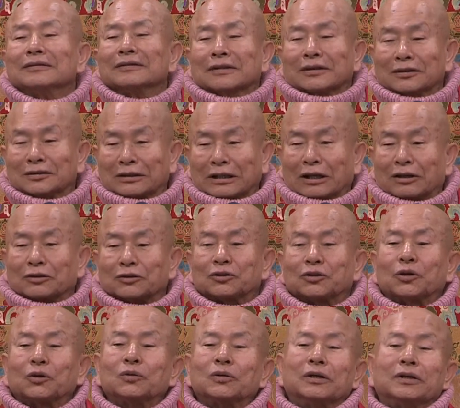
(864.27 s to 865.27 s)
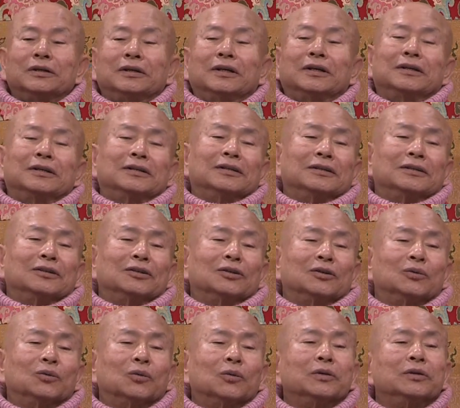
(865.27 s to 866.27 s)
享受了那个
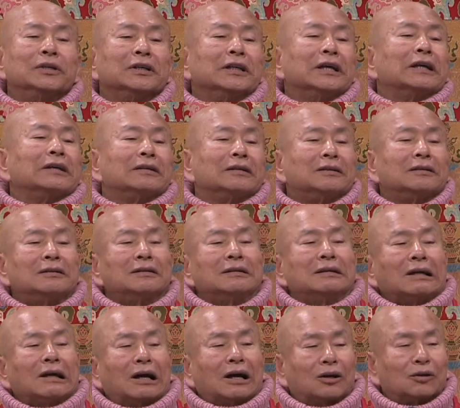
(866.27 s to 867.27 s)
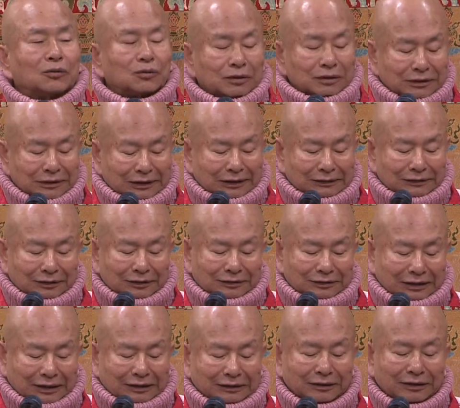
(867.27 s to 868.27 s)
婚宴啊，婚宴的
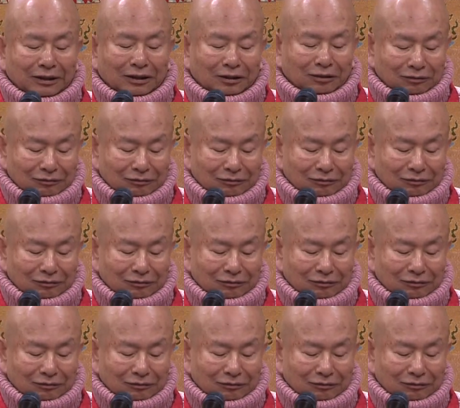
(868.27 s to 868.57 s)
菜肴。